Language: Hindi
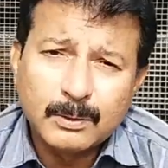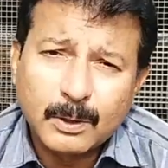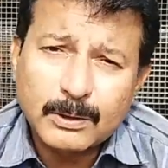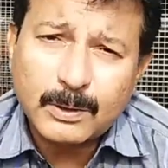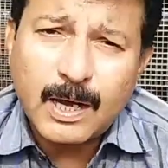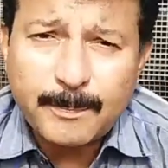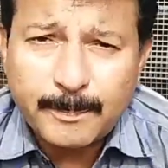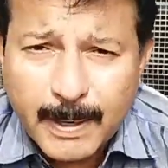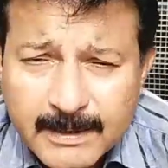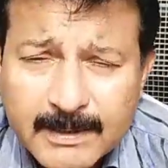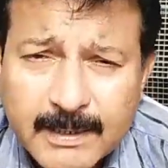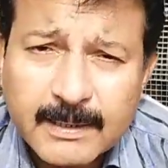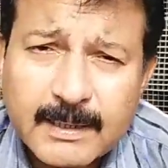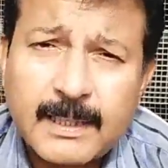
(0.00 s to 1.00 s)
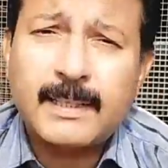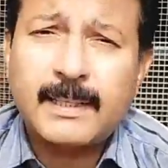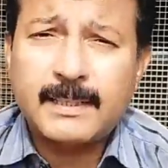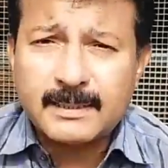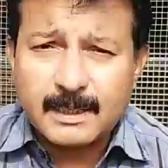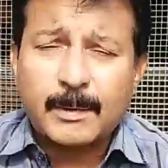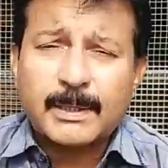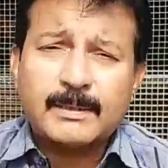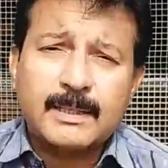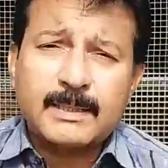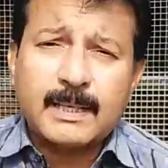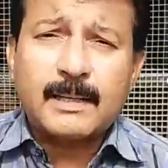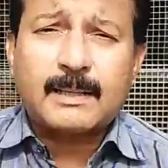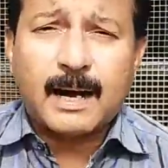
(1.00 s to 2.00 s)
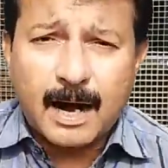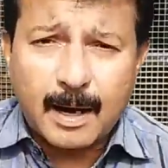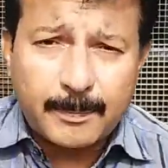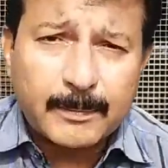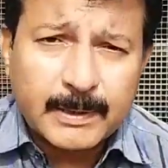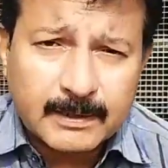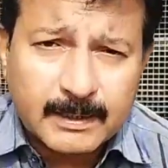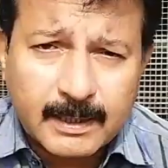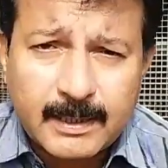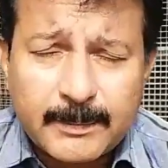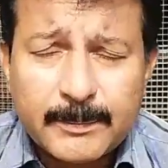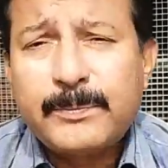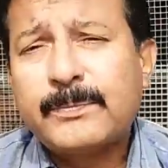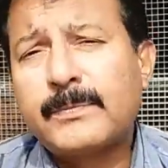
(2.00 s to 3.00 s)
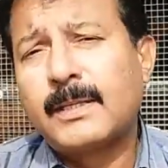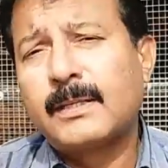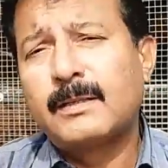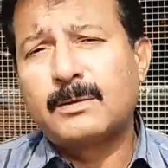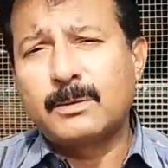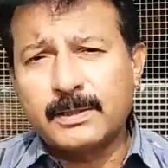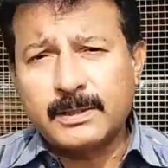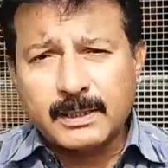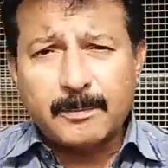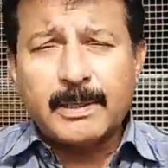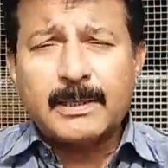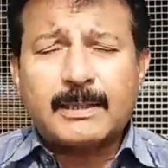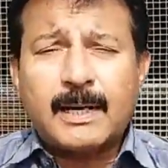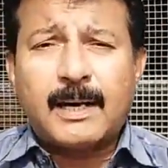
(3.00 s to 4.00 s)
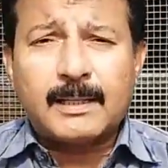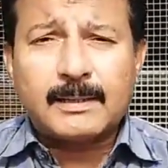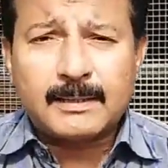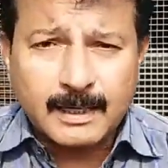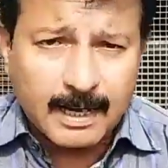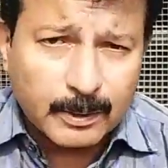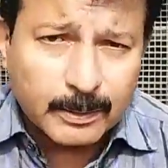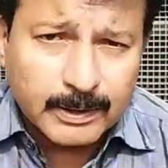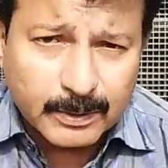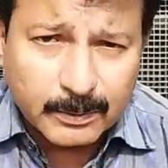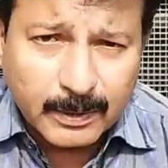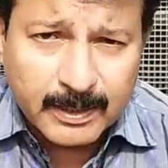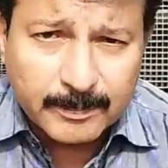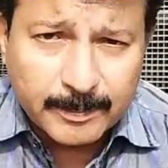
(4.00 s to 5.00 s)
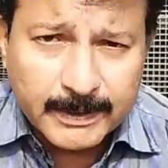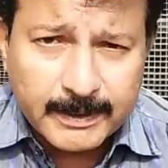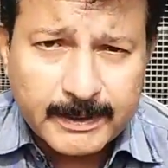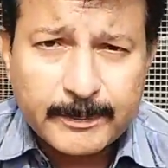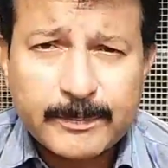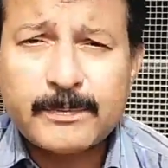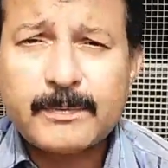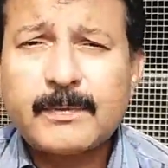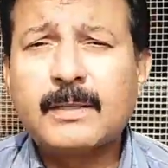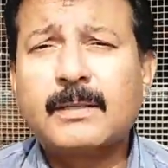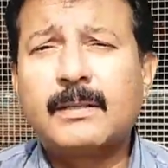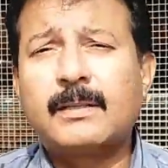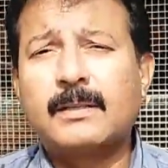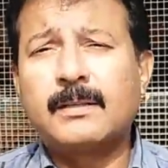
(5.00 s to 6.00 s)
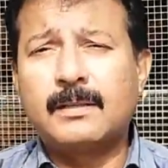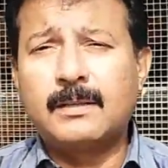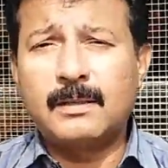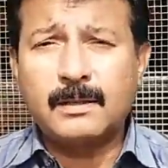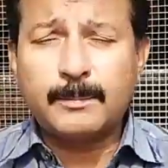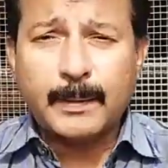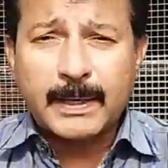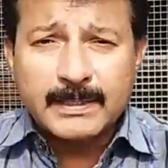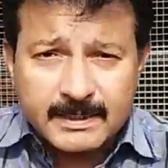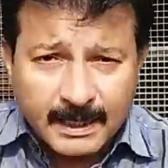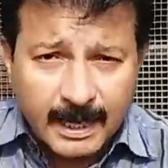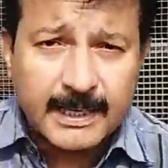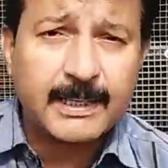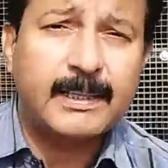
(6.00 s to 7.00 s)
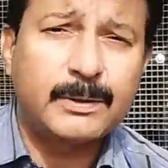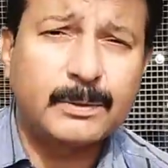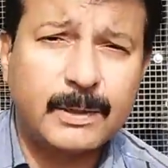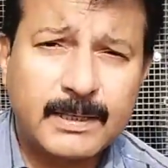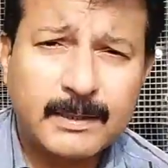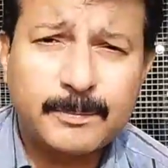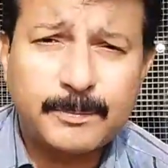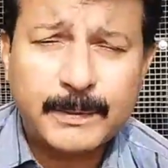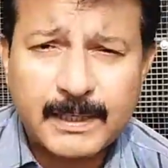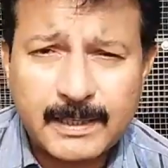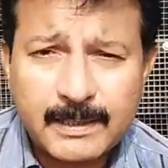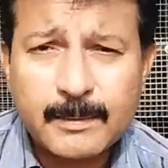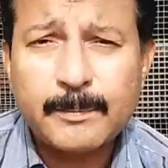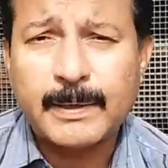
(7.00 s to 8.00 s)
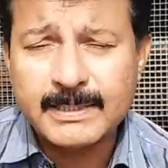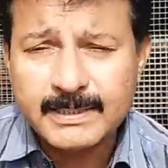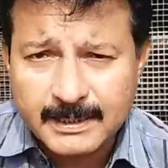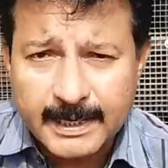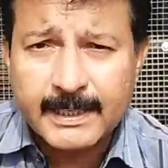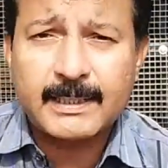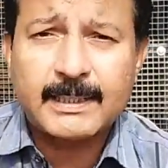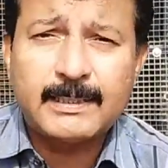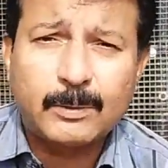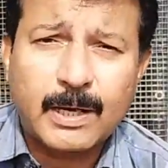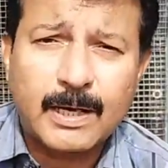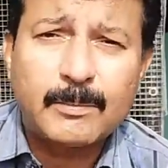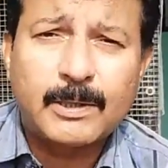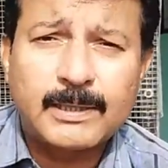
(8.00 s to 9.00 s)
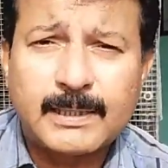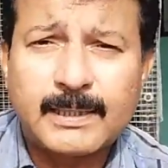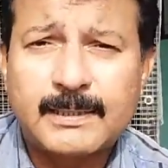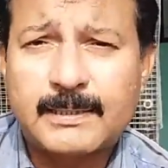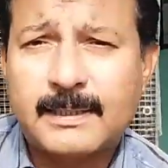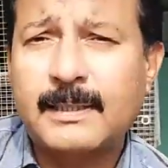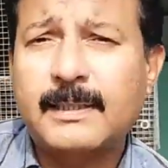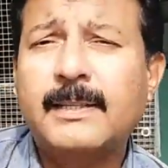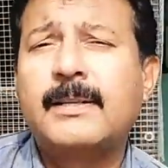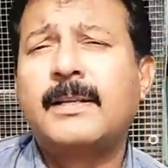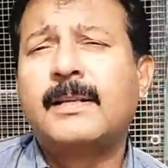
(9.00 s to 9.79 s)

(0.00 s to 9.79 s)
दोस्तों आप बात करते हैं कि ये समंदर झाग कहाँ पे मिलता है तो ये मिलता है अख्तारों की दुकान पे पंसारी की दुकान पे पंसारी की दुकान बोलते हैं जैसे